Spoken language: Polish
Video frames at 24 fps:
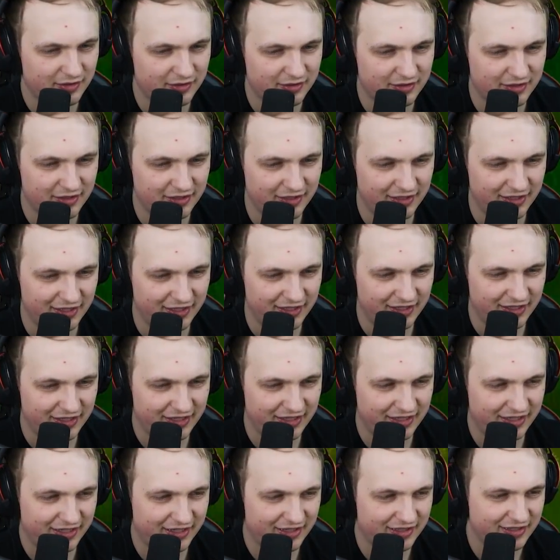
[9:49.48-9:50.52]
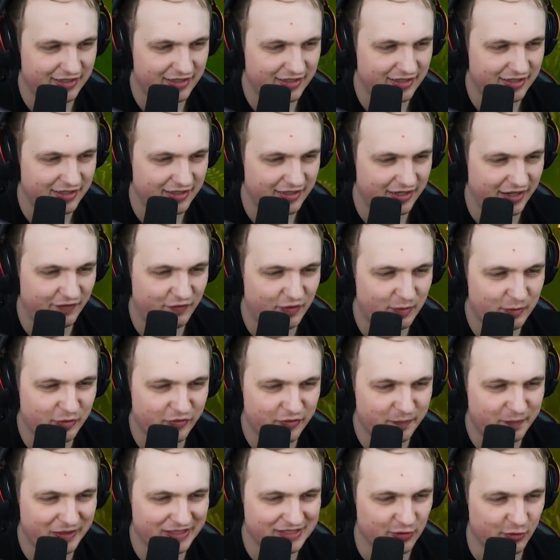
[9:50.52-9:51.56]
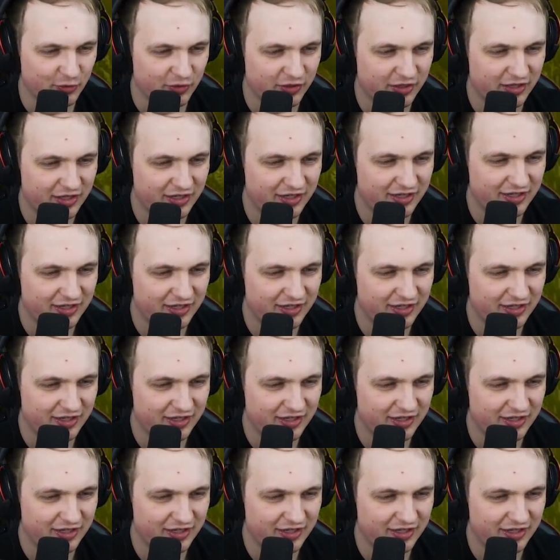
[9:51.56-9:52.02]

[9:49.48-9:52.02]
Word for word: Okej. Okay. Rafa mówi bez ruch.